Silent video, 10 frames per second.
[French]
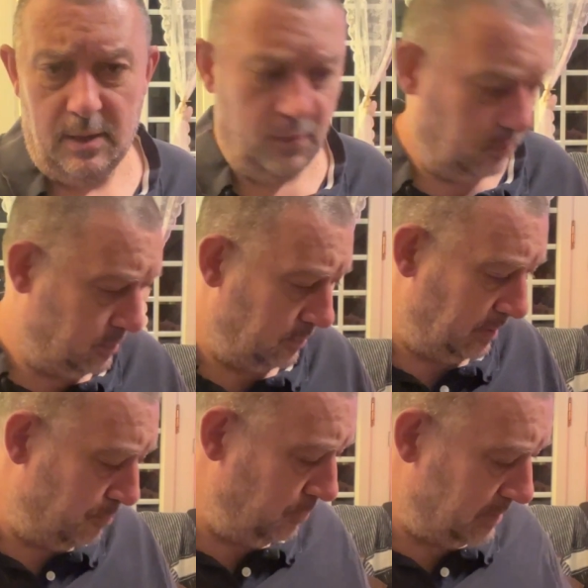Donc, on
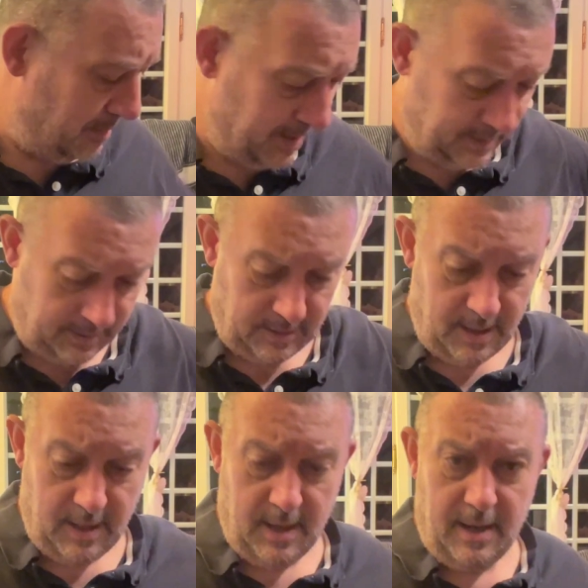n'a plus qu'à mettre
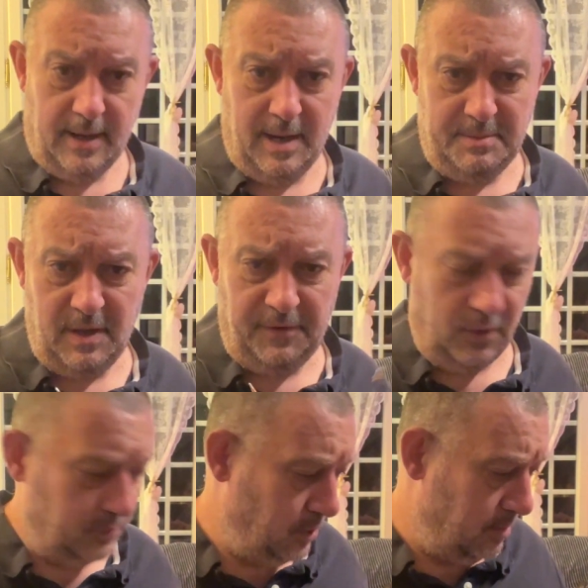les petits fils
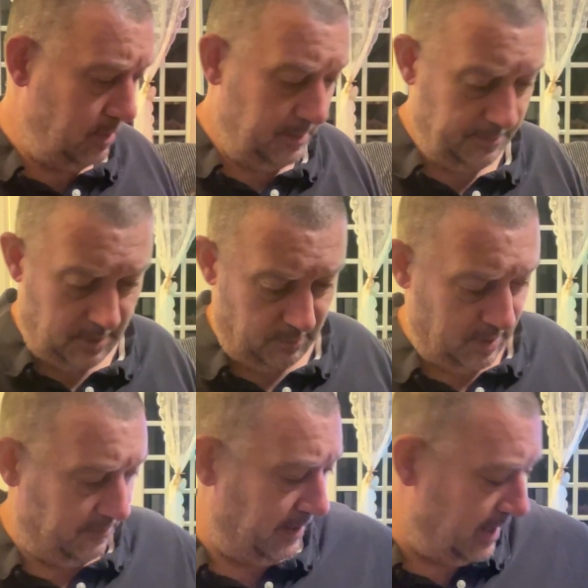ensemble, comme on a fait